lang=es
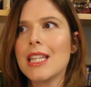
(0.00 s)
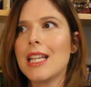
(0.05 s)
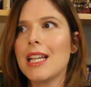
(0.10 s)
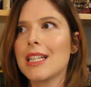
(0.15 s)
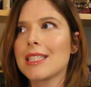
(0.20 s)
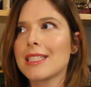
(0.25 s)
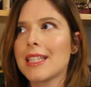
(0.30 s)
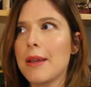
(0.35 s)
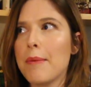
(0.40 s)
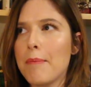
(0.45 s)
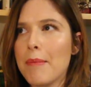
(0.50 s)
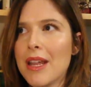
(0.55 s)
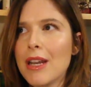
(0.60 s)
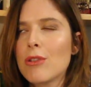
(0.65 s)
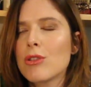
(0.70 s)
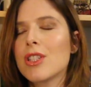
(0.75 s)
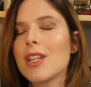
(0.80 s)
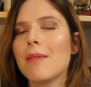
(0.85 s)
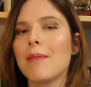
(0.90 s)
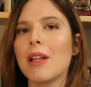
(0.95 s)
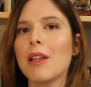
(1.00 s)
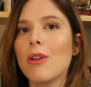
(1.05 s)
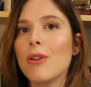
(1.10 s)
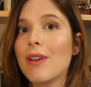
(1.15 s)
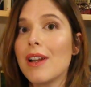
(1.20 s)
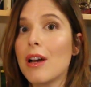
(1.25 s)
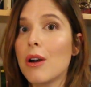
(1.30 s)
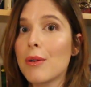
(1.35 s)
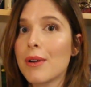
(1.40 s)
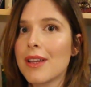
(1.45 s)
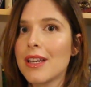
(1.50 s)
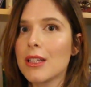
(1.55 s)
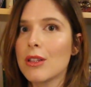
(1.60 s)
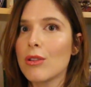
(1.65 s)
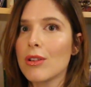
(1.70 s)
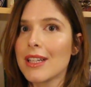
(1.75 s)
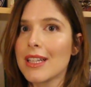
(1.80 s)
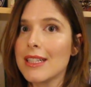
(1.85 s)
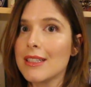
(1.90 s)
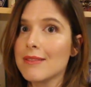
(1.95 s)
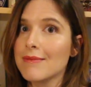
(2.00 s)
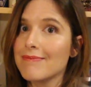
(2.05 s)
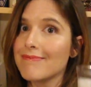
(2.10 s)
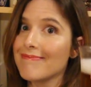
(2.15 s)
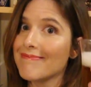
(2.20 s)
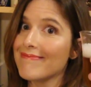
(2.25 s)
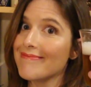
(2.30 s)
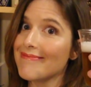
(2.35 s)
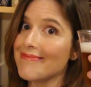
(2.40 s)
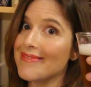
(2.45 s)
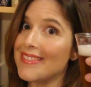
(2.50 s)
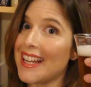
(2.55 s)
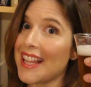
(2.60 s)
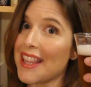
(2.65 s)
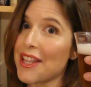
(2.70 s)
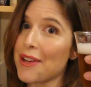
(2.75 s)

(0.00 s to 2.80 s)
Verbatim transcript: y de las que menos he hablado de la obra de Tolkien, la